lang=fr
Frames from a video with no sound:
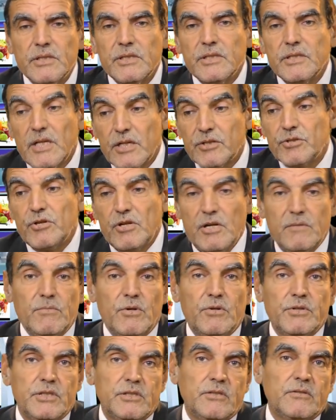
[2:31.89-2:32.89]
et
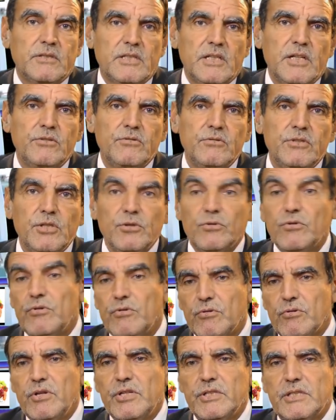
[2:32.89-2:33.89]
actuellement, on est en train de dire que
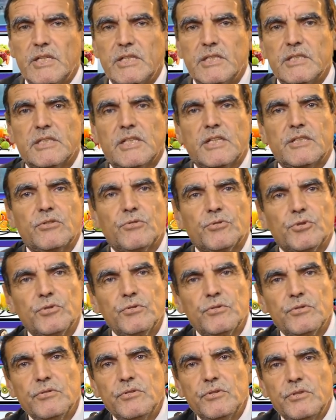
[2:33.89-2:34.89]
le gluten est très
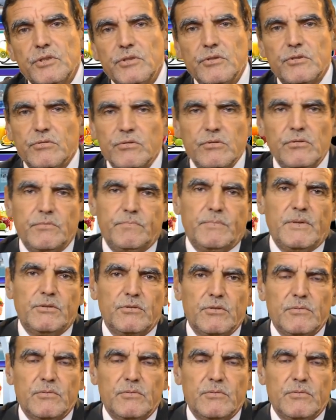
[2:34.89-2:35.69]
dangereux et que le pain,